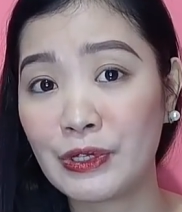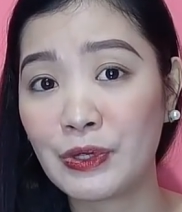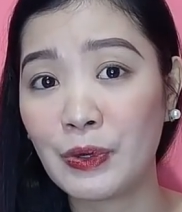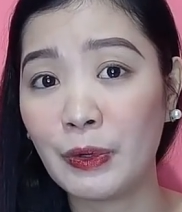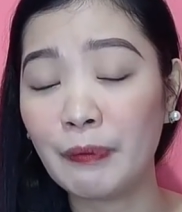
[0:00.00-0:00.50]

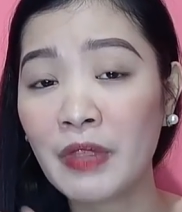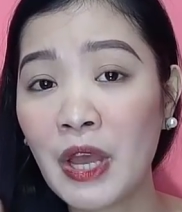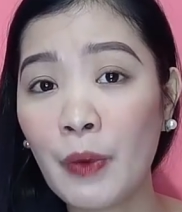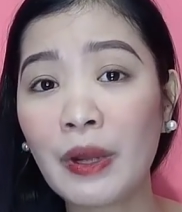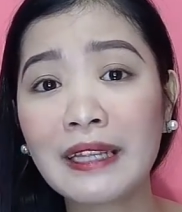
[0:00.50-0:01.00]
So,
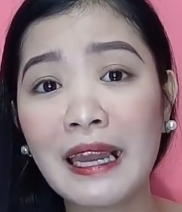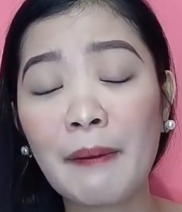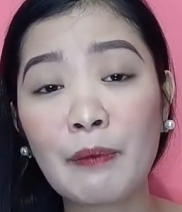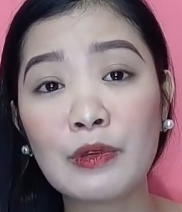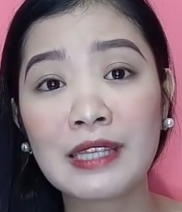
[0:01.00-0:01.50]
wag na
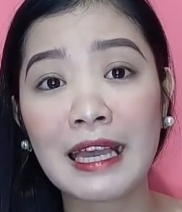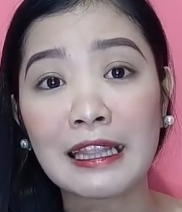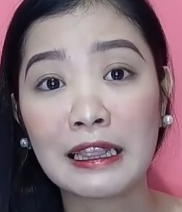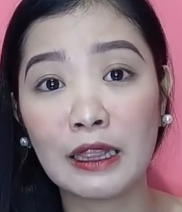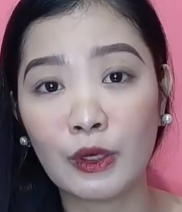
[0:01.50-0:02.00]
lang po sa
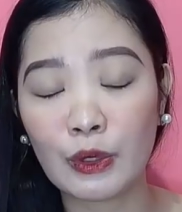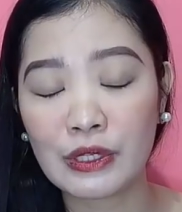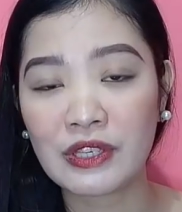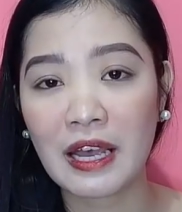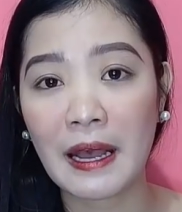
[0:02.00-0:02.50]

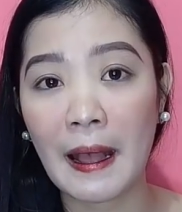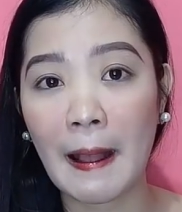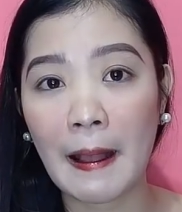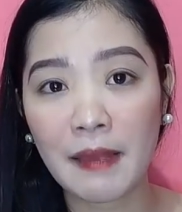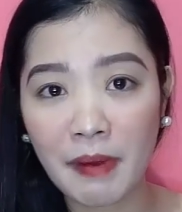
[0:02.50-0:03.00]
itlog, sa
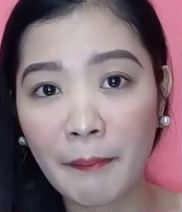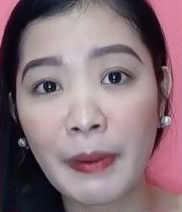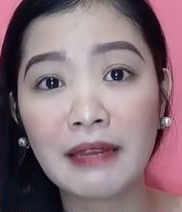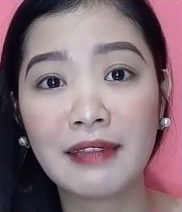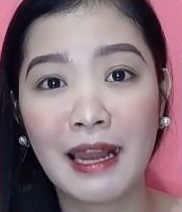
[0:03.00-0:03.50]
ibang
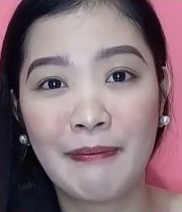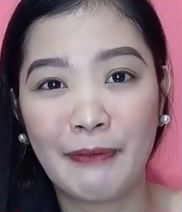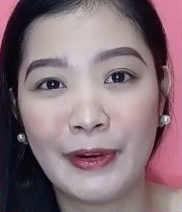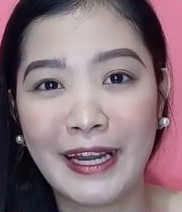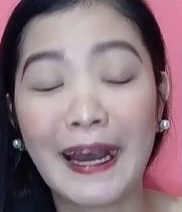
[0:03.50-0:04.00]
part na lang
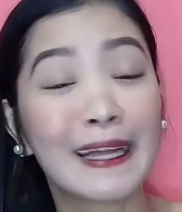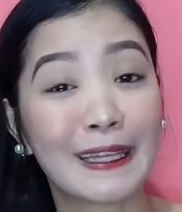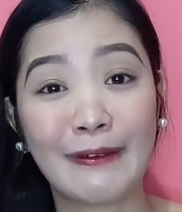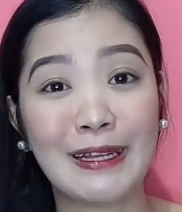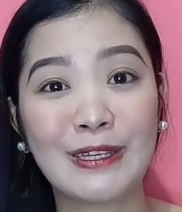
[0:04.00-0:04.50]
po ng
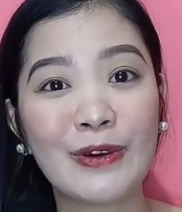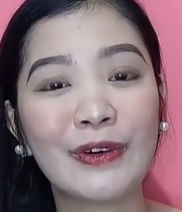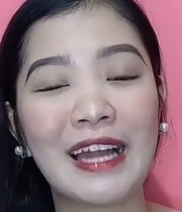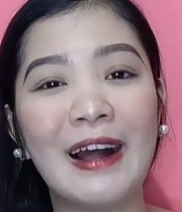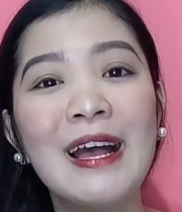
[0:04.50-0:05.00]
katawan.
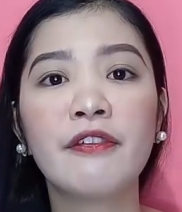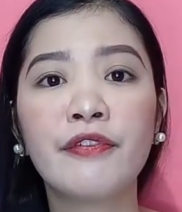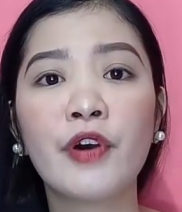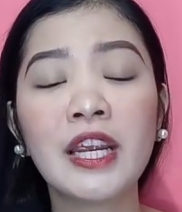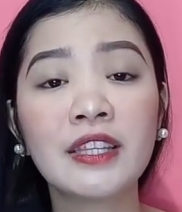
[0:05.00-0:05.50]
Joke lang.
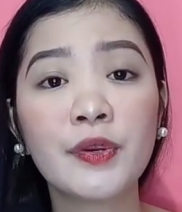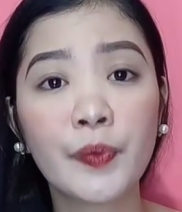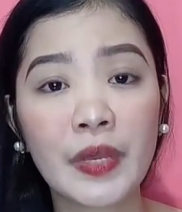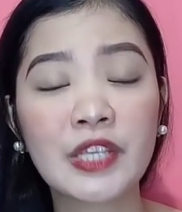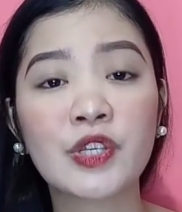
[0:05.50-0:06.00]
Fourth
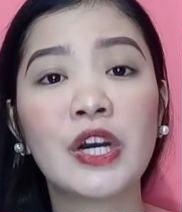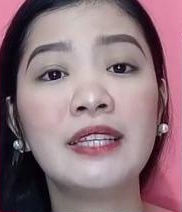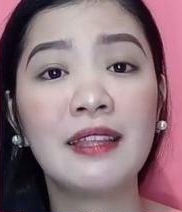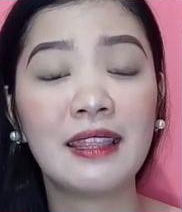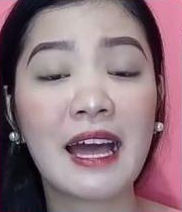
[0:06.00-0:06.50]

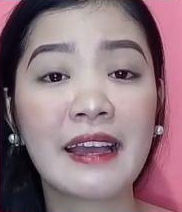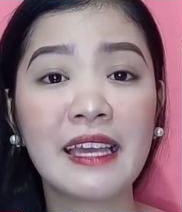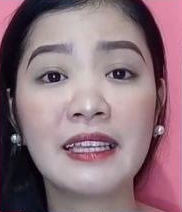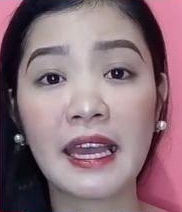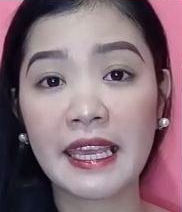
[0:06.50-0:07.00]
reason,
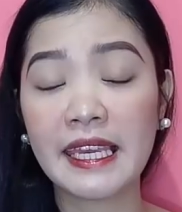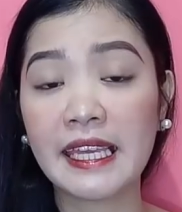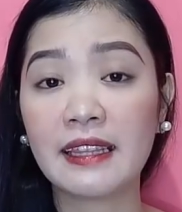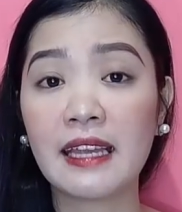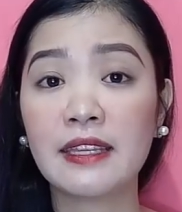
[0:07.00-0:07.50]
laging
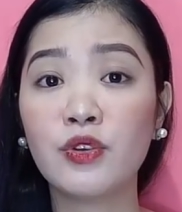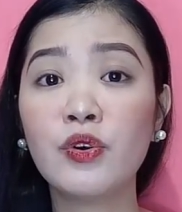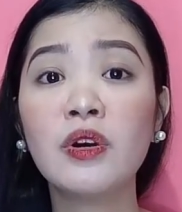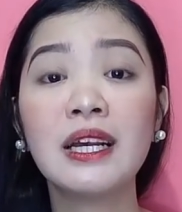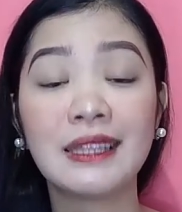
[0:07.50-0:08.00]
naiinitan
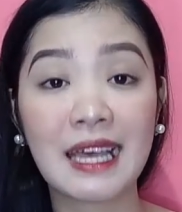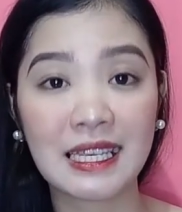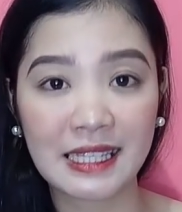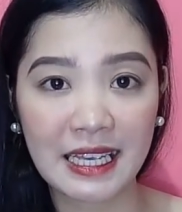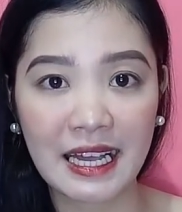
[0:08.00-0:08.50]
yung
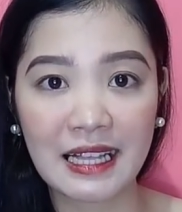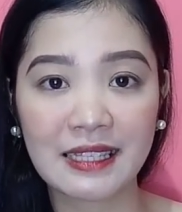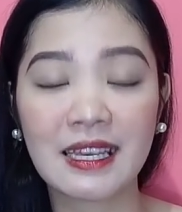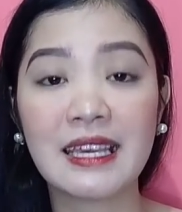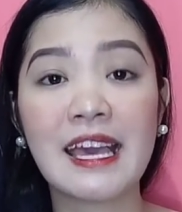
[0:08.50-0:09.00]

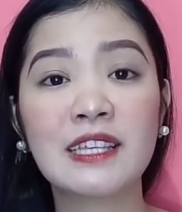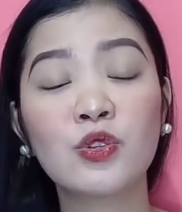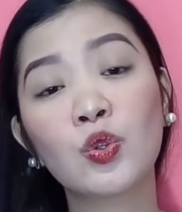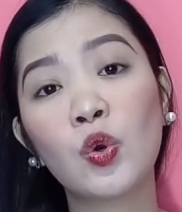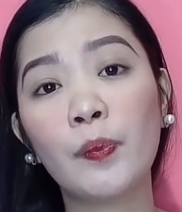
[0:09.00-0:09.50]
testicles.
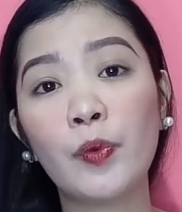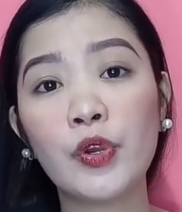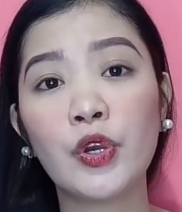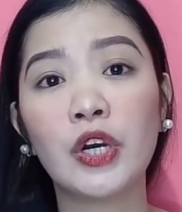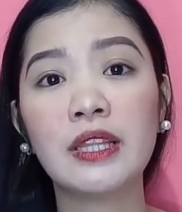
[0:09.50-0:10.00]
Yes, totoo
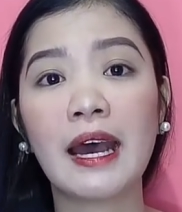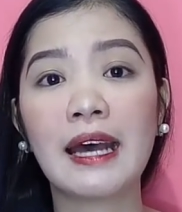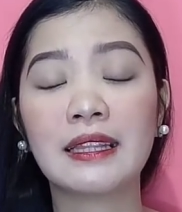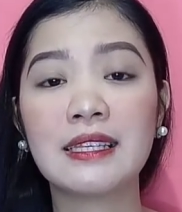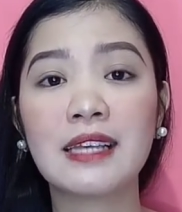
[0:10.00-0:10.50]
po yun.
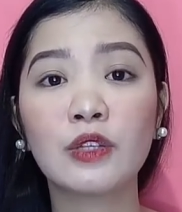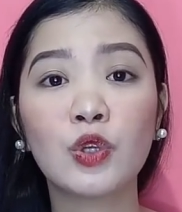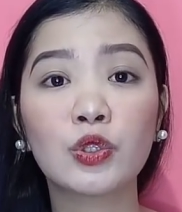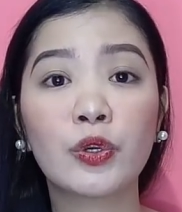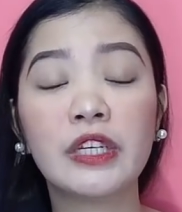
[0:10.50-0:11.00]
At
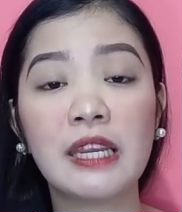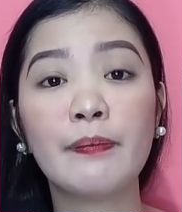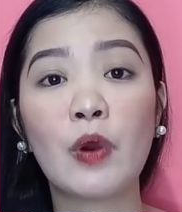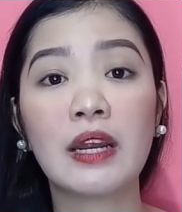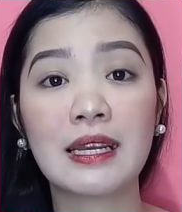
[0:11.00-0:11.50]
isang doktor
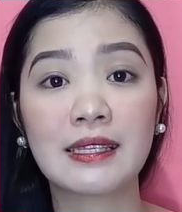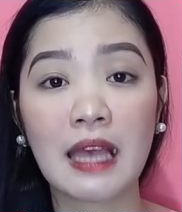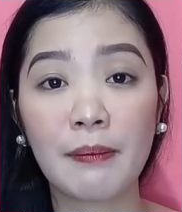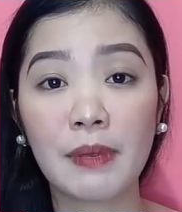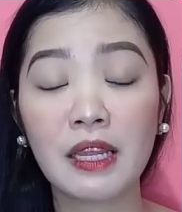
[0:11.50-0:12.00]
din po ang
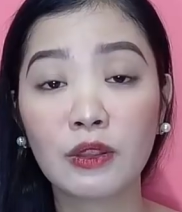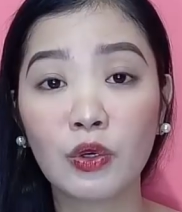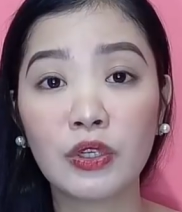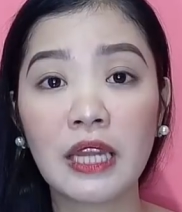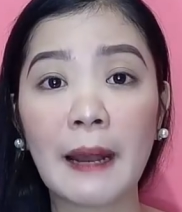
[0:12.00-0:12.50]
nagsabi na
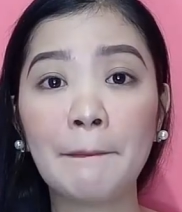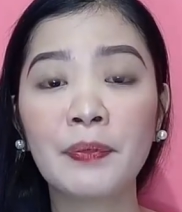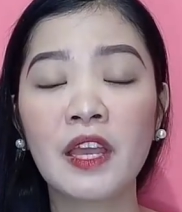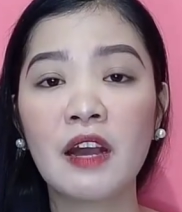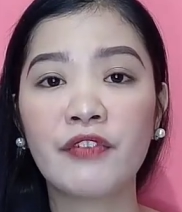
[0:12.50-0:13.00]
to na
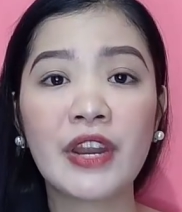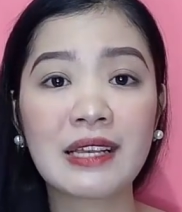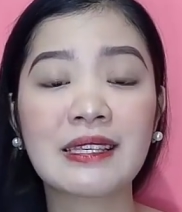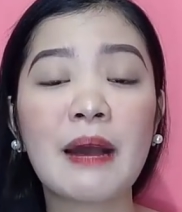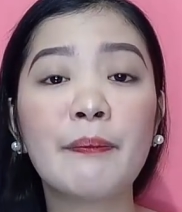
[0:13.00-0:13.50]
For
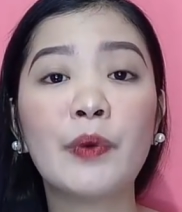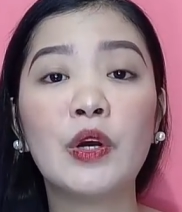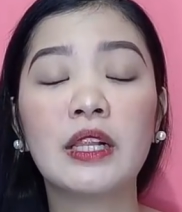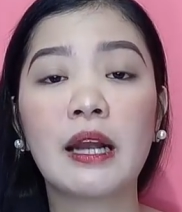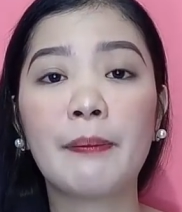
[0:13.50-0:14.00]

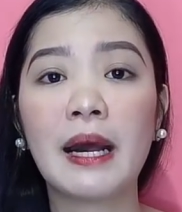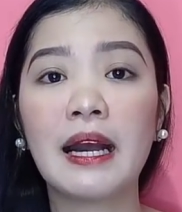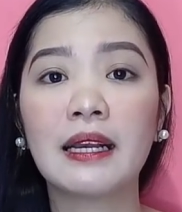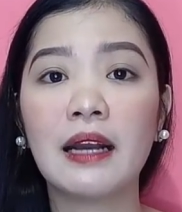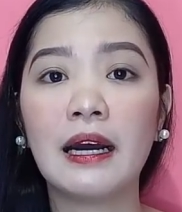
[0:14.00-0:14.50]
example,
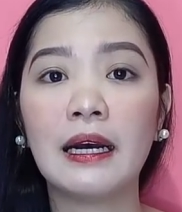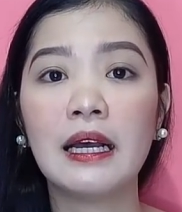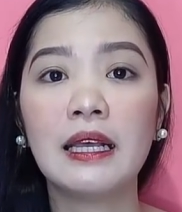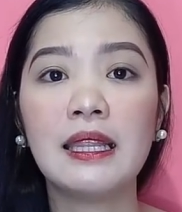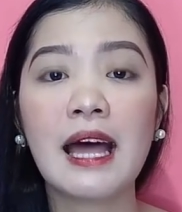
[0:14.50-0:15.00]
kapag uh,
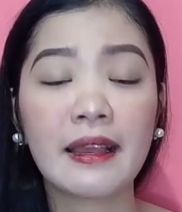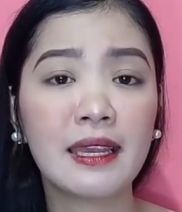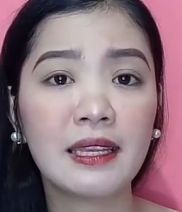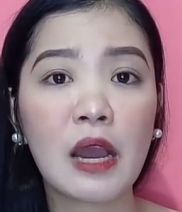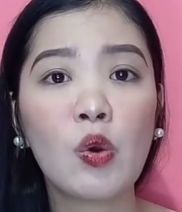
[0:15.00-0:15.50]

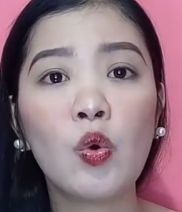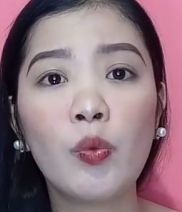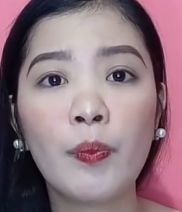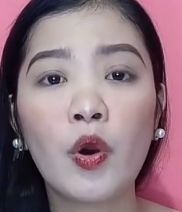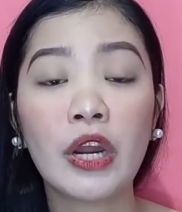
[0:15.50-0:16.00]
laging
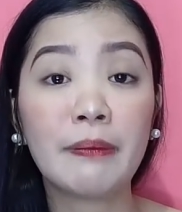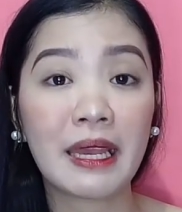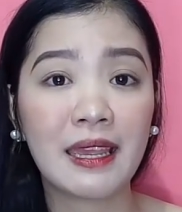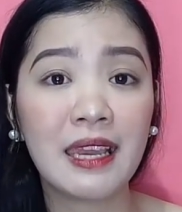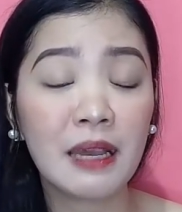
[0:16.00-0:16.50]
nauupo or
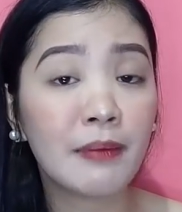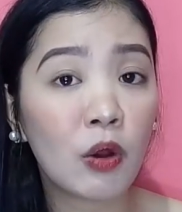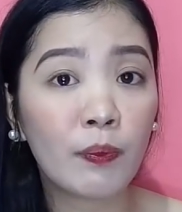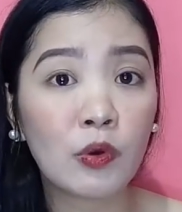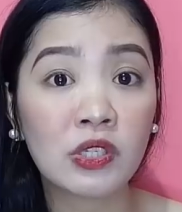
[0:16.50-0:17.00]
mahilig
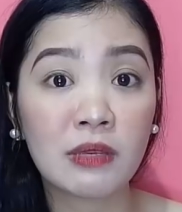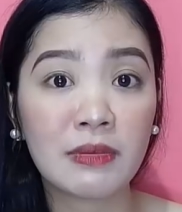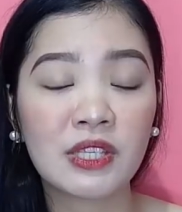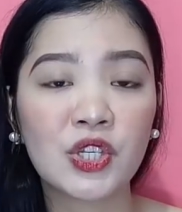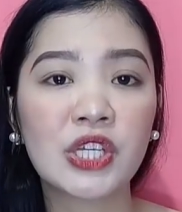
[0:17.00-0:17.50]
maupo
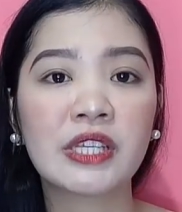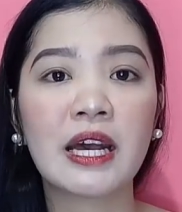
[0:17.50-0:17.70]
si Mr.